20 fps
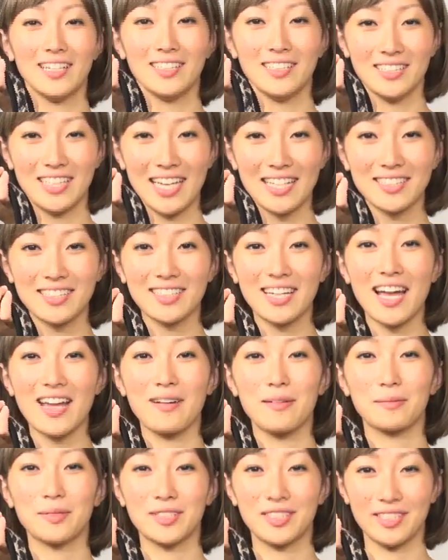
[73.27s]
普段使い
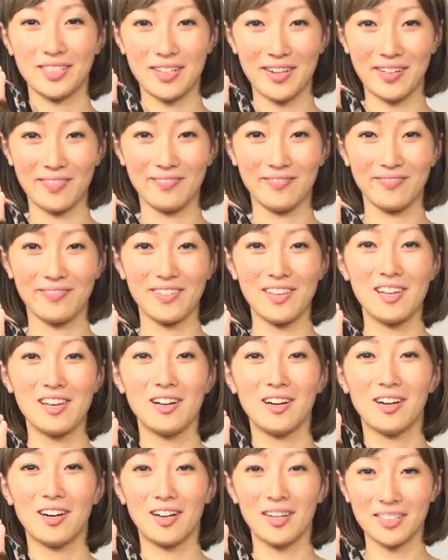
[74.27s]
はもちろん
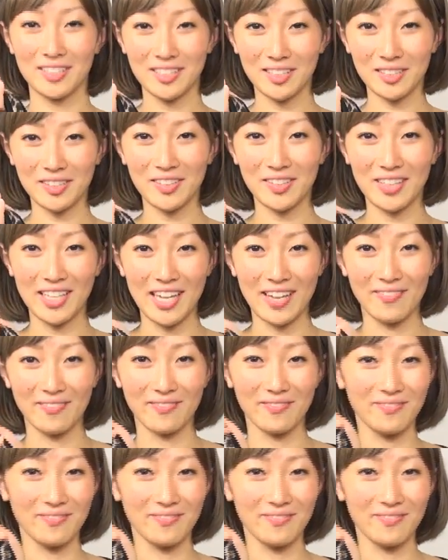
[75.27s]
お仕事に